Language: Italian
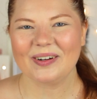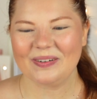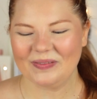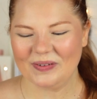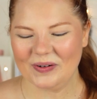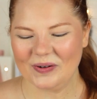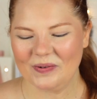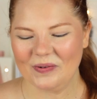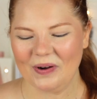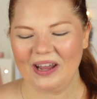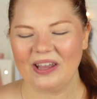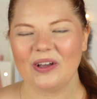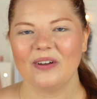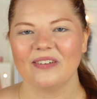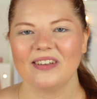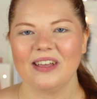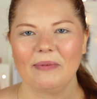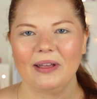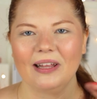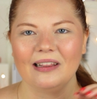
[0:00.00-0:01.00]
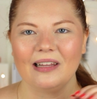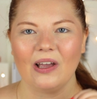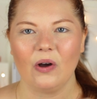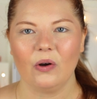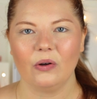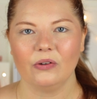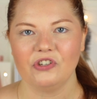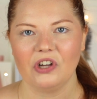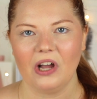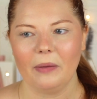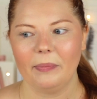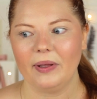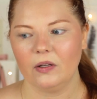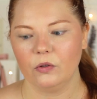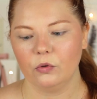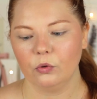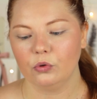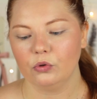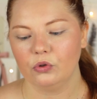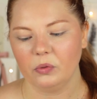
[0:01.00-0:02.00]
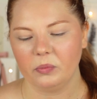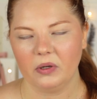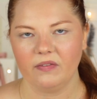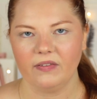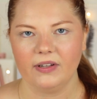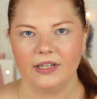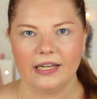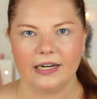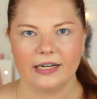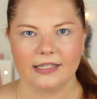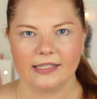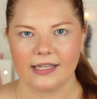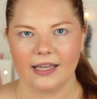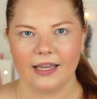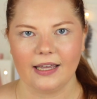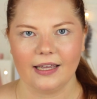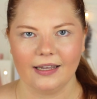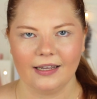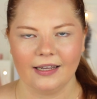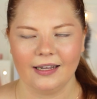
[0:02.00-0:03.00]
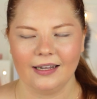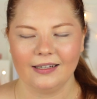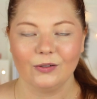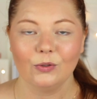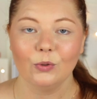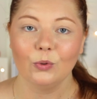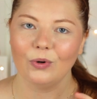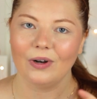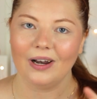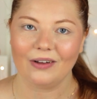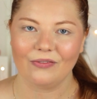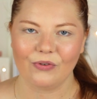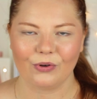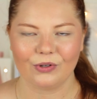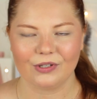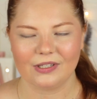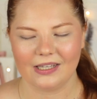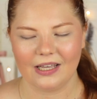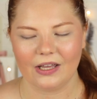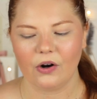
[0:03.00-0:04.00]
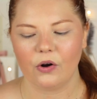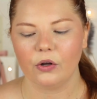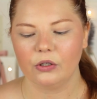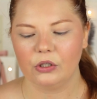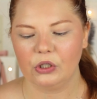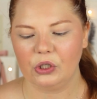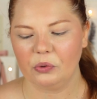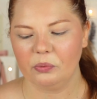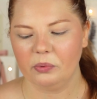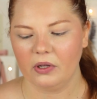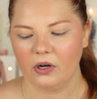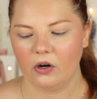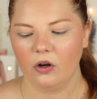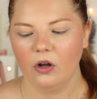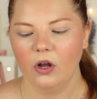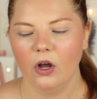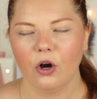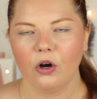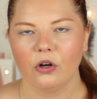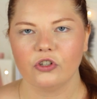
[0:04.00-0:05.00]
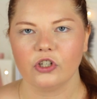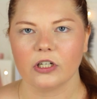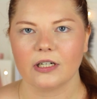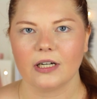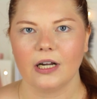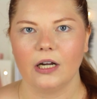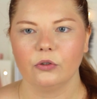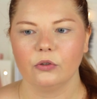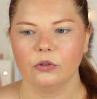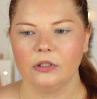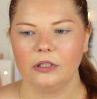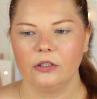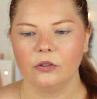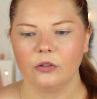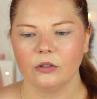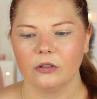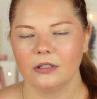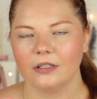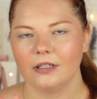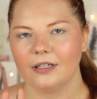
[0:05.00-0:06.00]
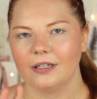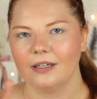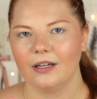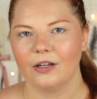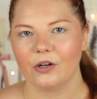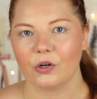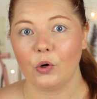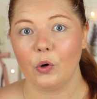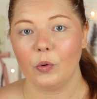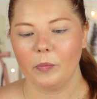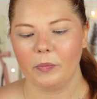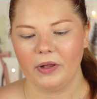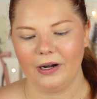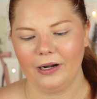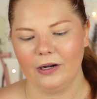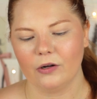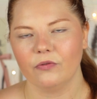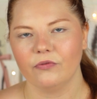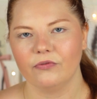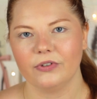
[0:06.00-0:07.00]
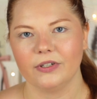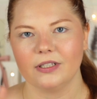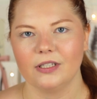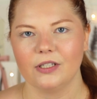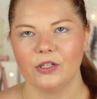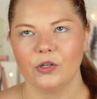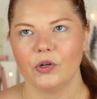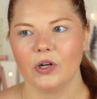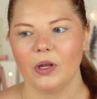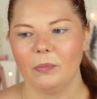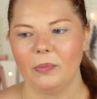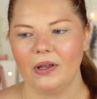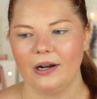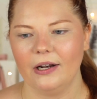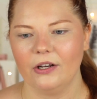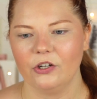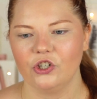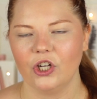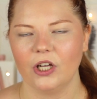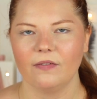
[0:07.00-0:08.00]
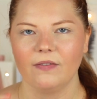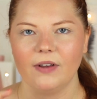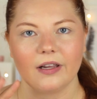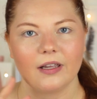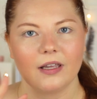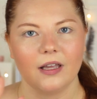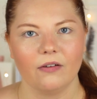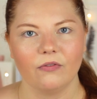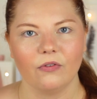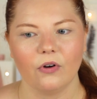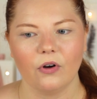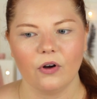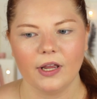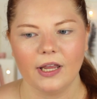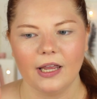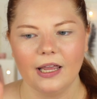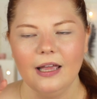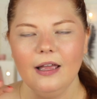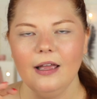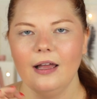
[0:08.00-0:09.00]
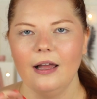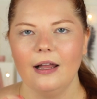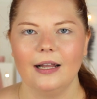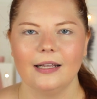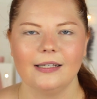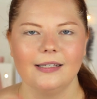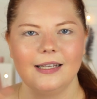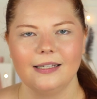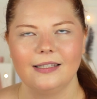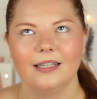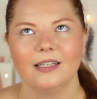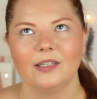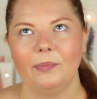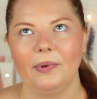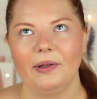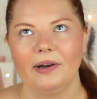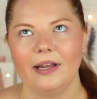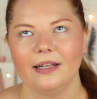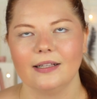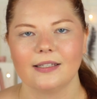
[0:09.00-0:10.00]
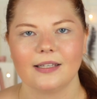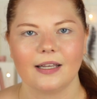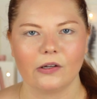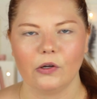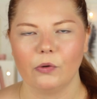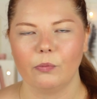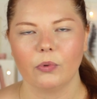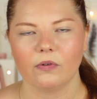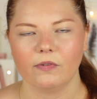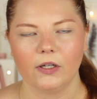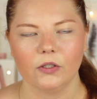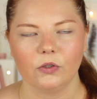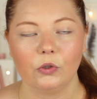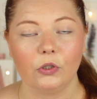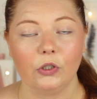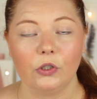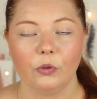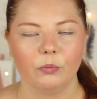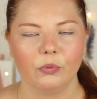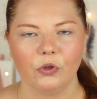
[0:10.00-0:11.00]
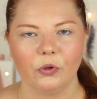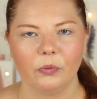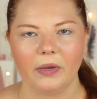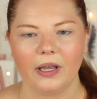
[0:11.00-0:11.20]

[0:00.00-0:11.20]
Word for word: Comunque io ovviamente ho già aperto tutto per vedere se eh, nulla fosse rotto, però ho cercato di non rompere la confezione per lasciarvi anche a voi la stessa esperienza che ho provato io più o